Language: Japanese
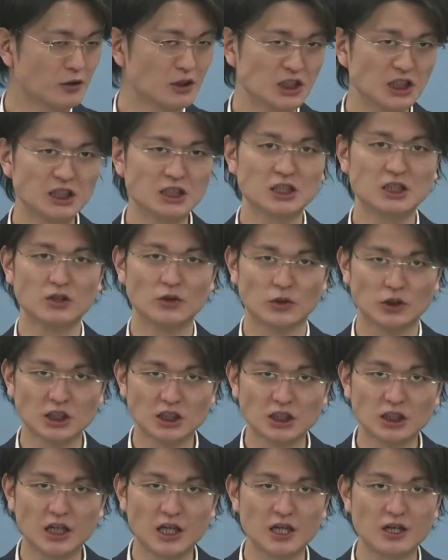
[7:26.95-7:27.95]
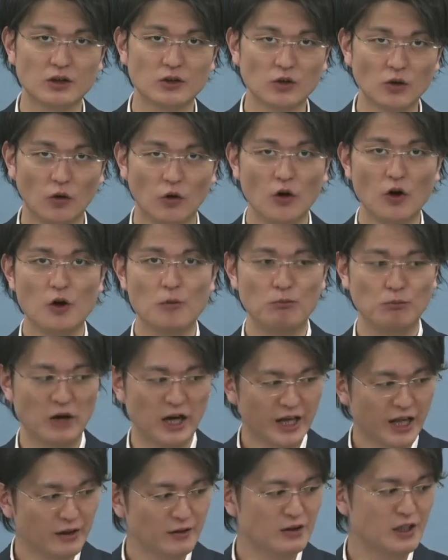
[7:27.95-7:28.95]
知識をしっかりと
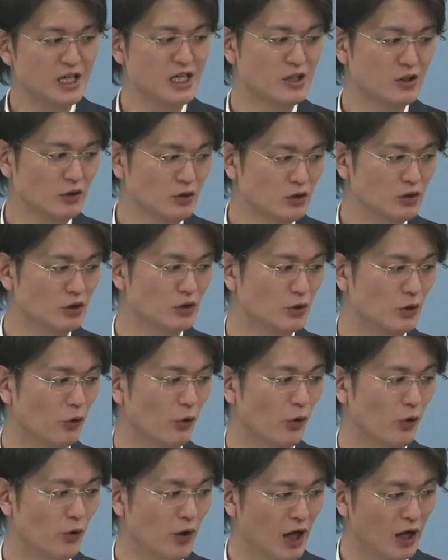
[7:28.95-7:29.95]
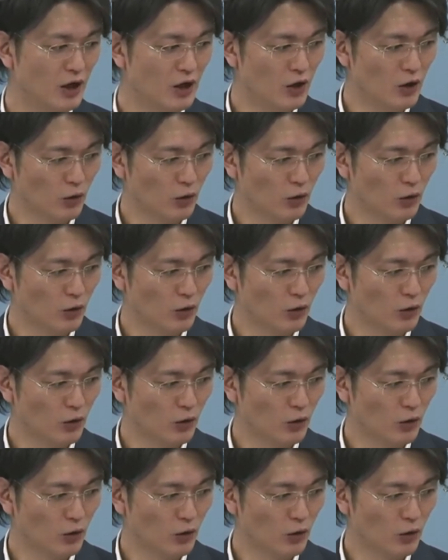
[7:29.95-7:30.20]
学んでいくっていうところは、